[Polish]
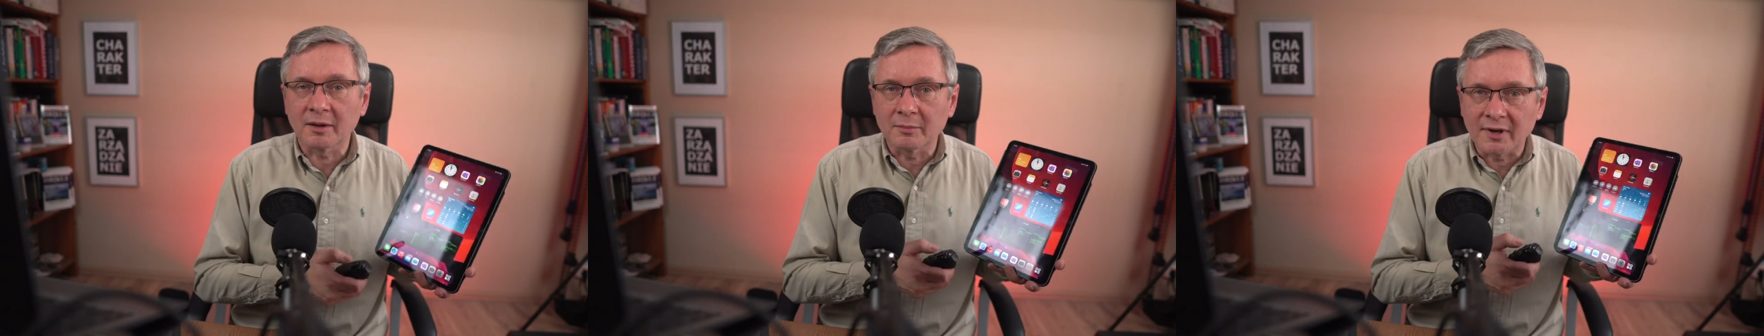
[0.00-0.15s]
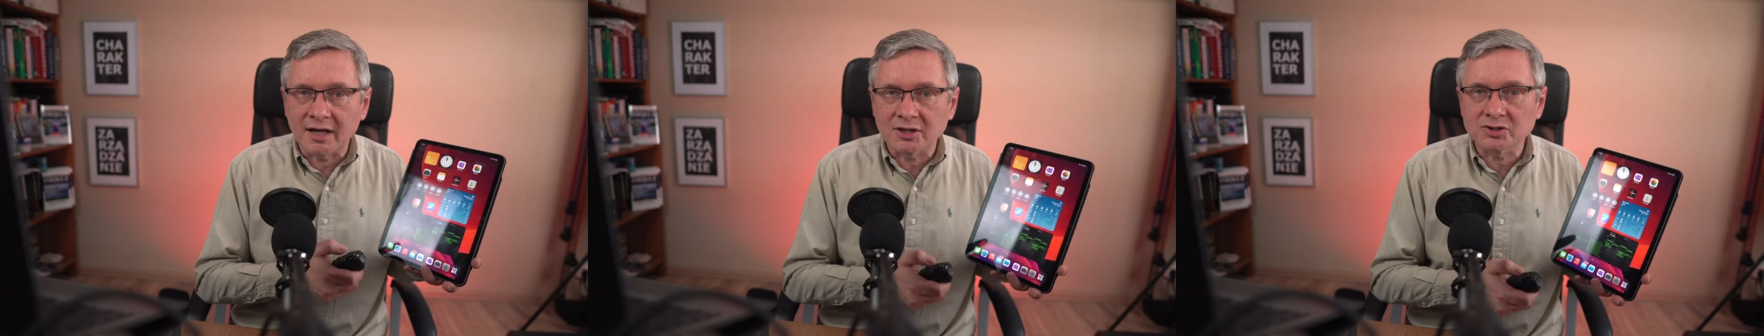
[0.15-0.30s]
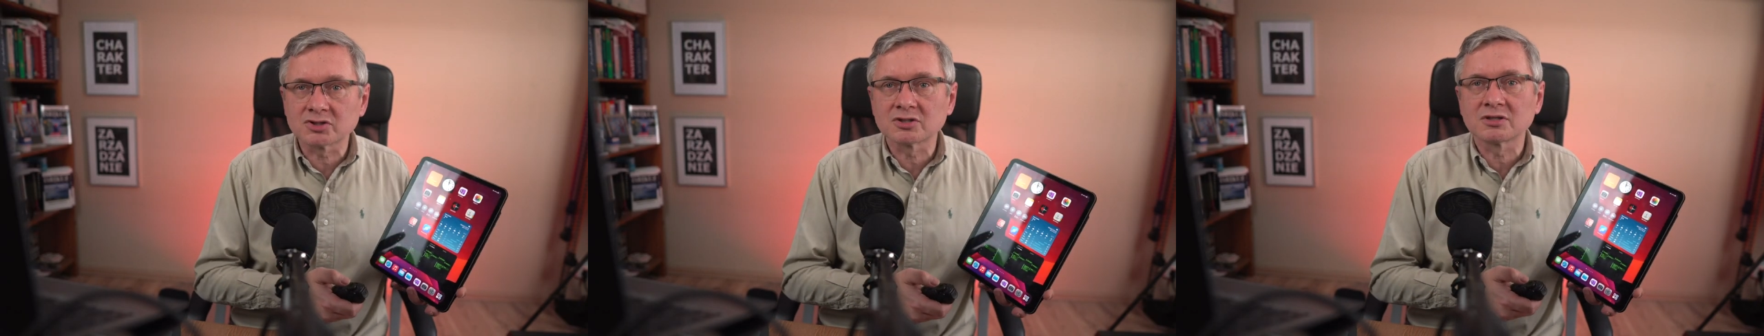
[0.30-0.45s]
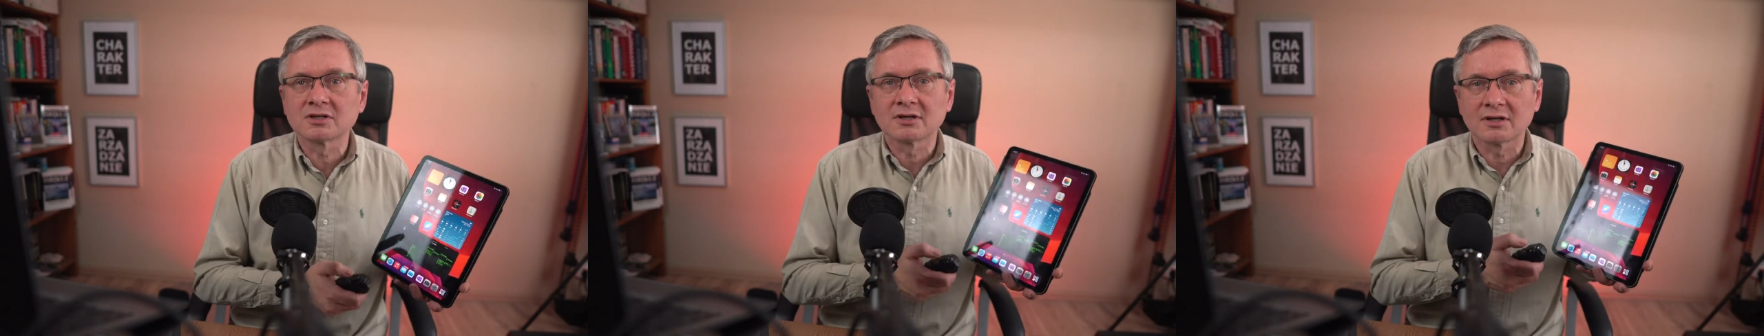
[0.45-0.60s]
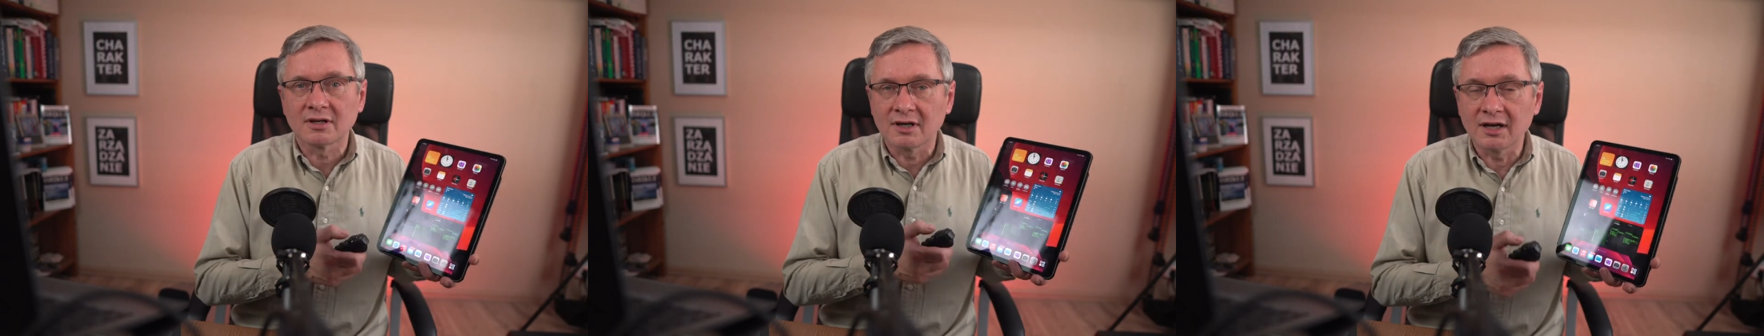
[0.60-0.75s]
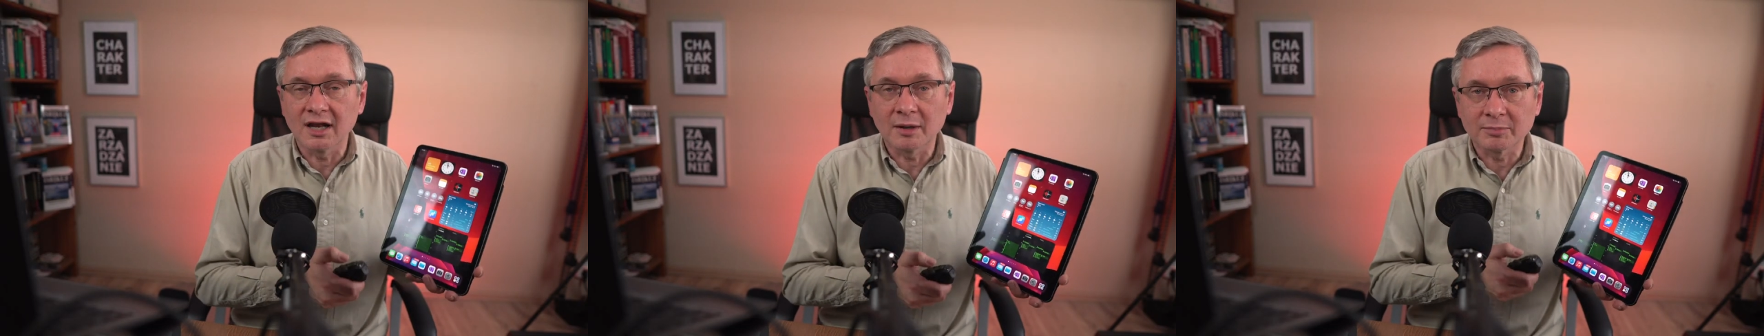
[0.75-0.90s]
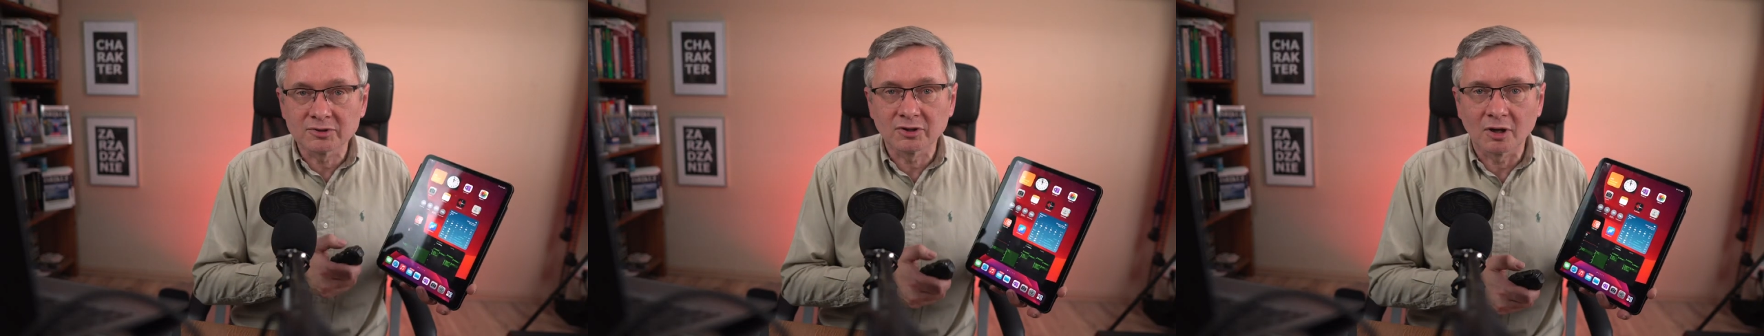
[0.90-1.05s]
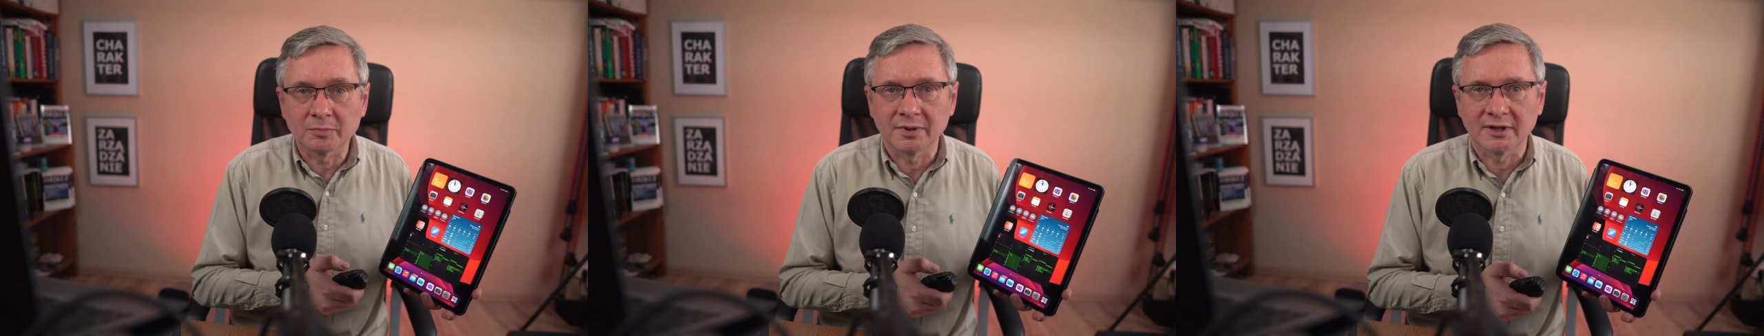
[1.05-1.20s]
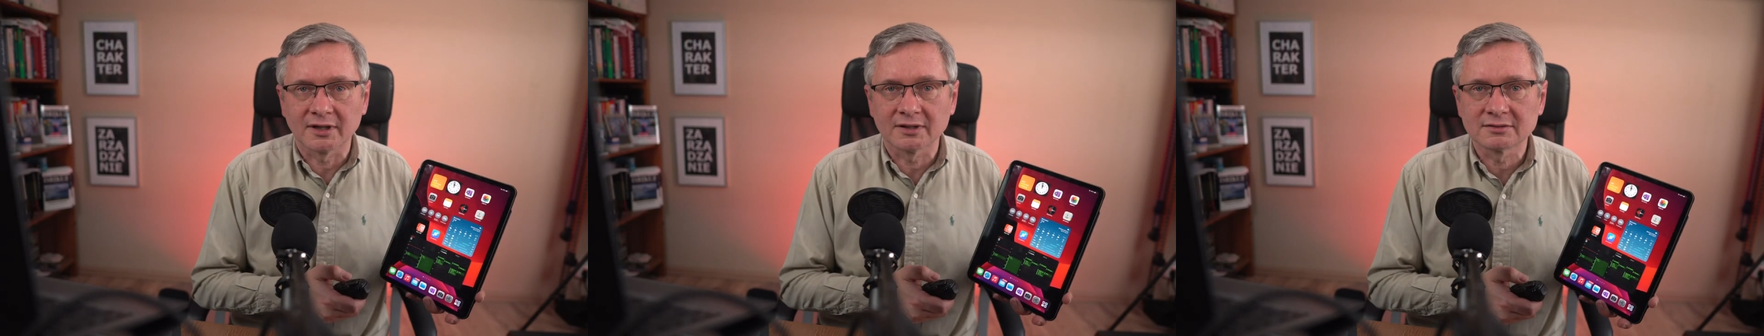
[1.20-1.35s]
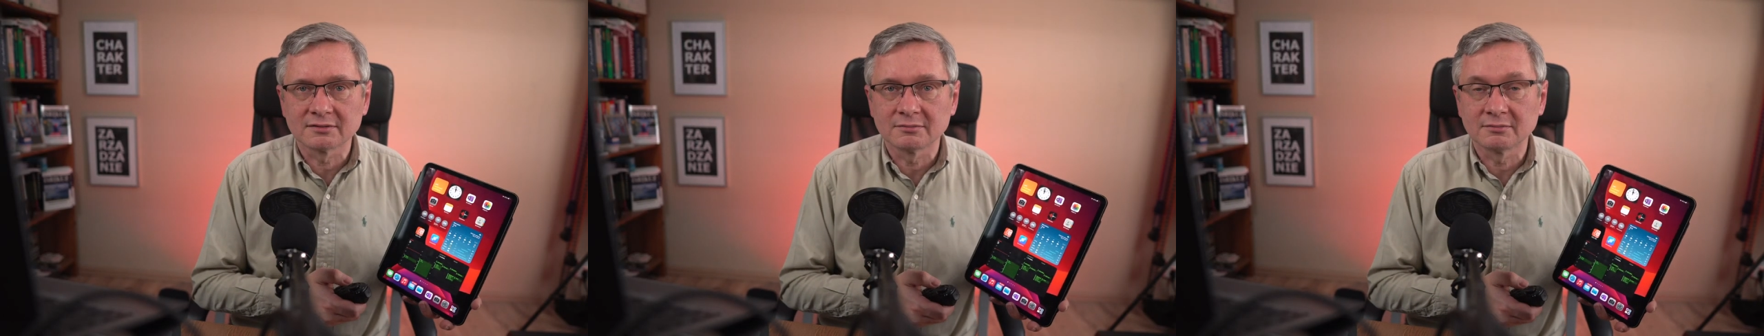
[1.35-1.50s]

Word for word: masz laptopa.